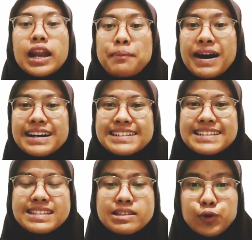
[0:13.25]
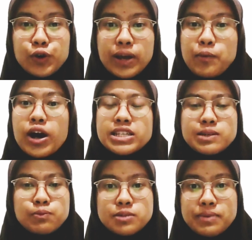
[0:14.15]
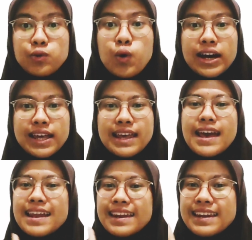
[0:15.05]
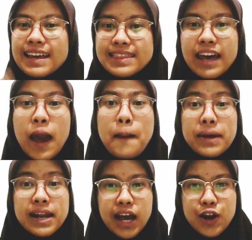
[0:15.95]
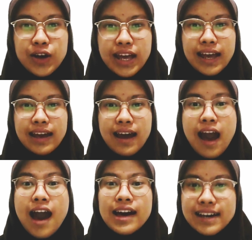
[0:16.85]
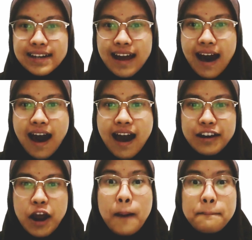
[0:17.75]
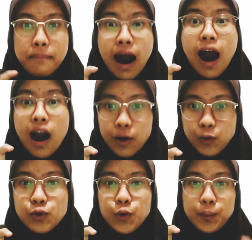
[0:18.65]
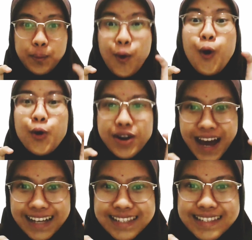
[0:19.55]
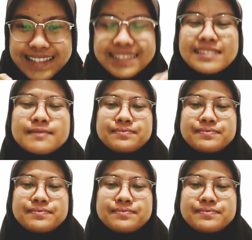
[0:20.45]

Lepangkeun simkuring ku Haji Puspanuwangi di dieu teh bade ngadongeng ngeunaan maung bodas.